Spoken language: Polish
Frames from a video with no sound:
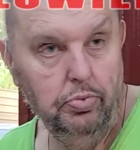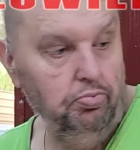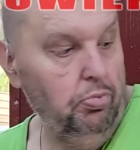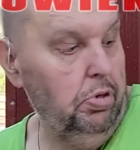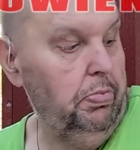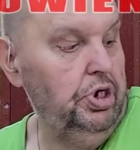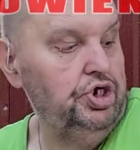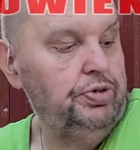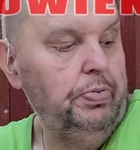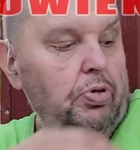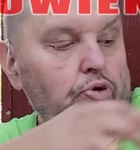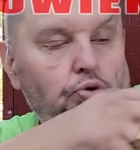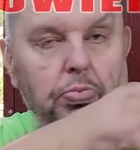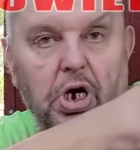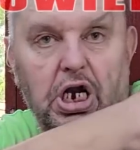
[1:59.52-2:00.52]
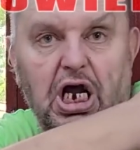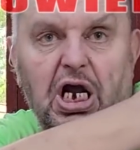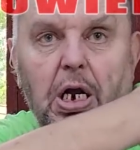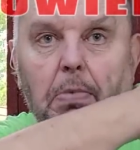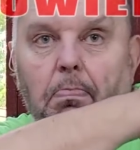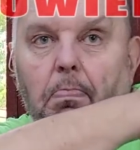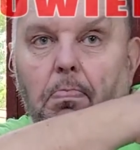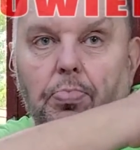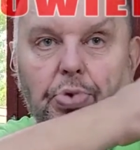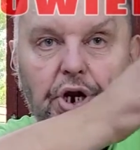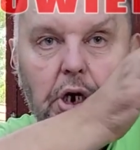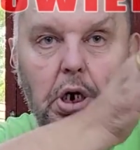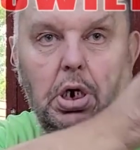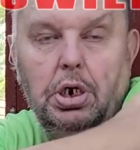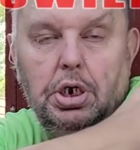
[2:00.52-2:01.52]
bo będziesz miał numerek
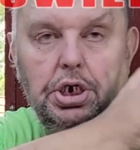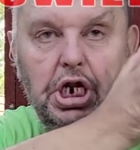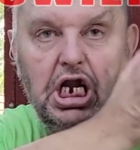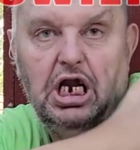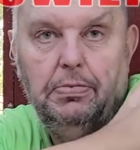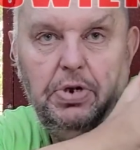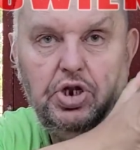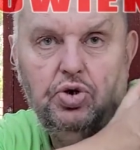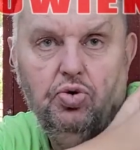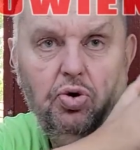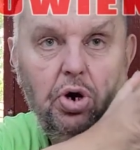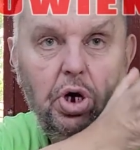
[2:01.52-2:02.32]
na ramienku.